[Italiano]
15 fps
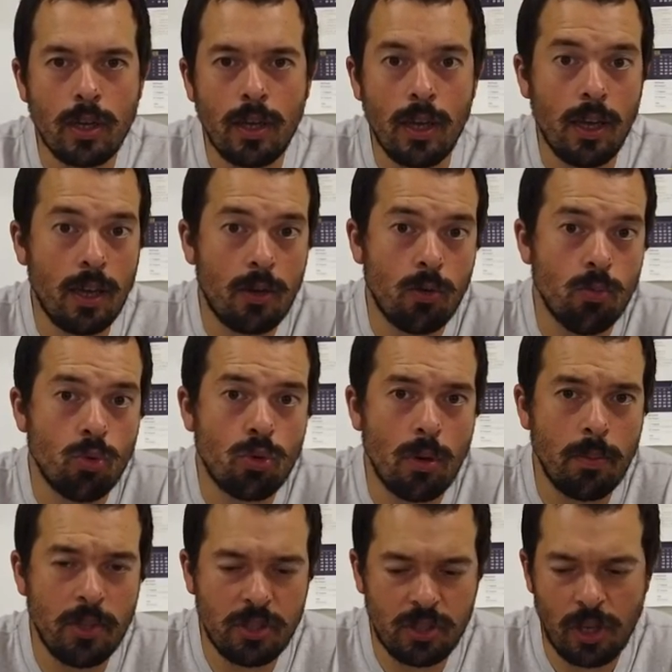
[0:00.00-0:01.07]
che comunque
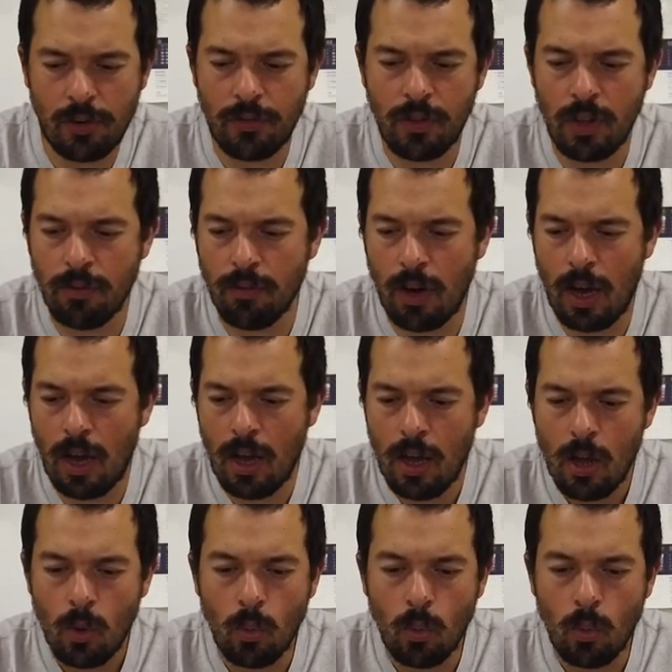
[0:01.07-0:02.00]
mi serviva,